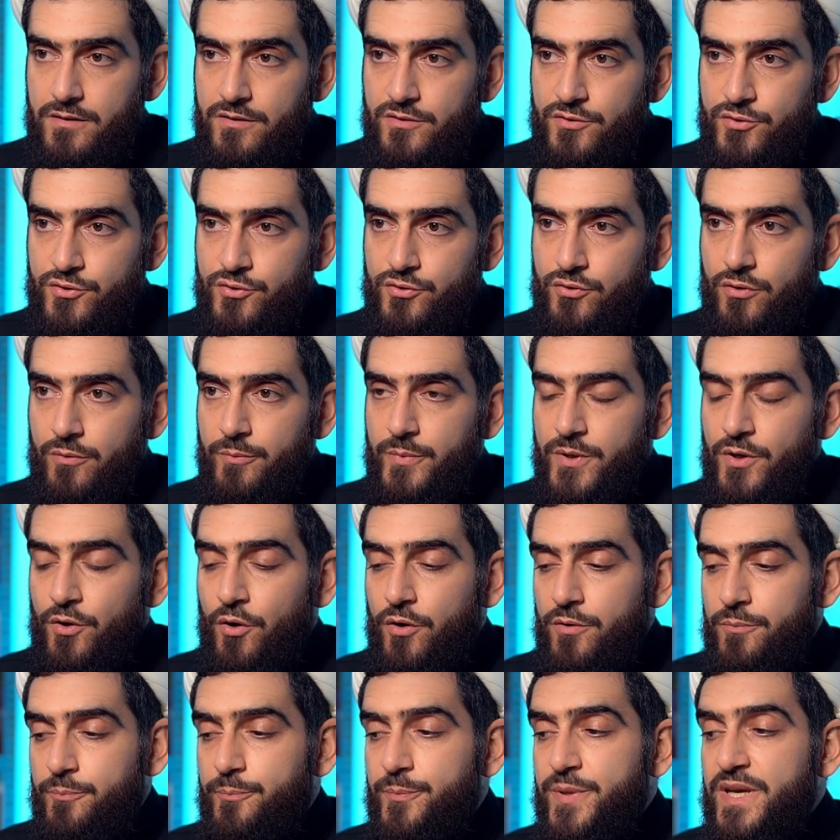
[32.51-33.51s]
чтобы
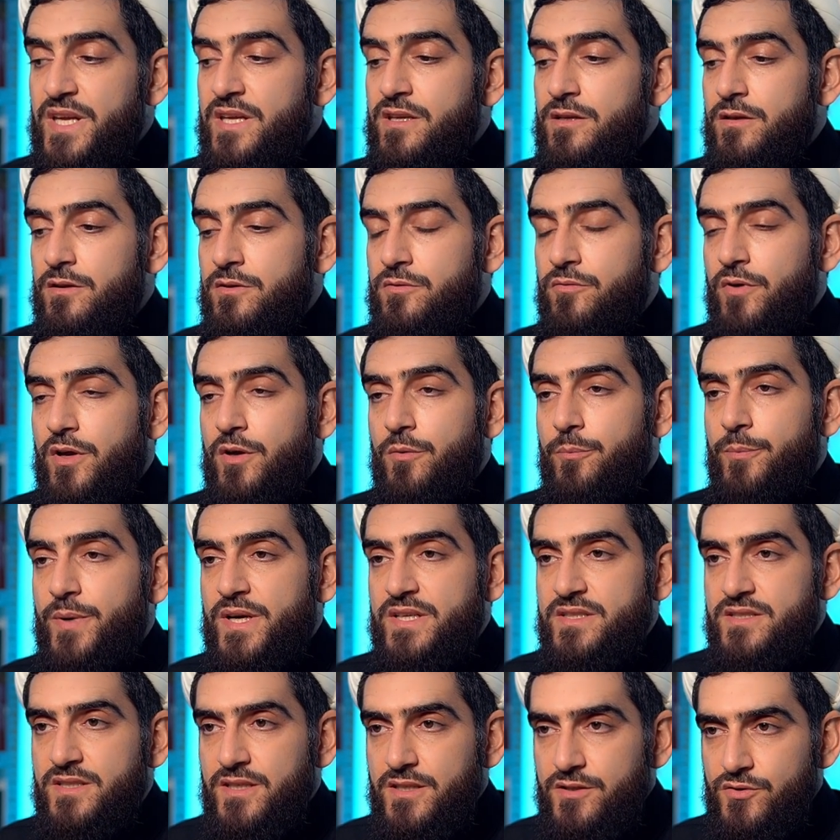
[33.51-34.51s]
он принял твою
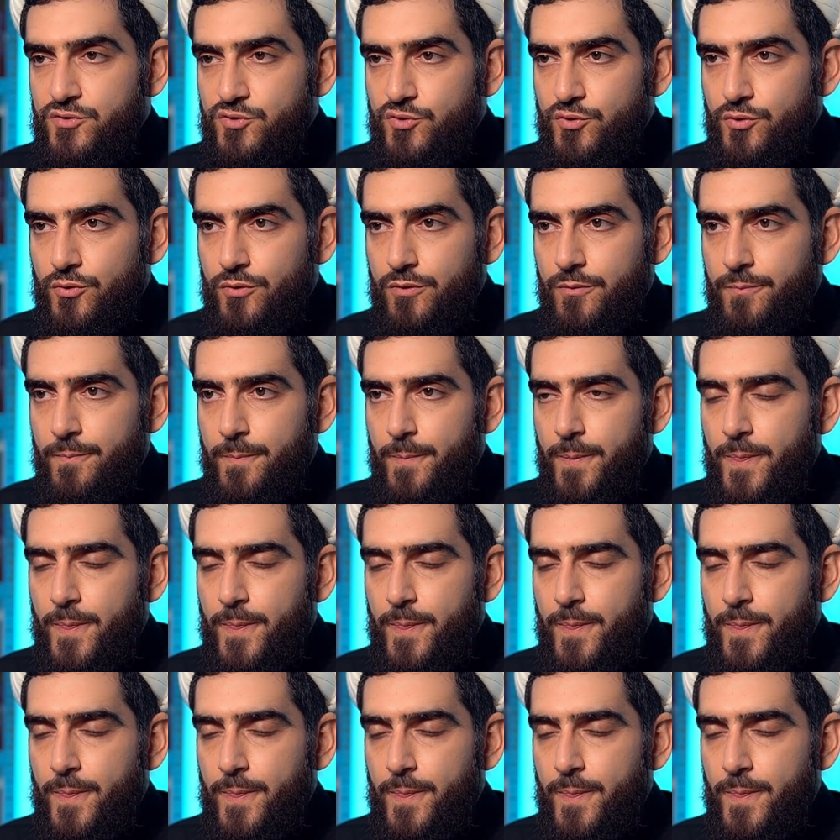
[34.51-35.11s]
позицию,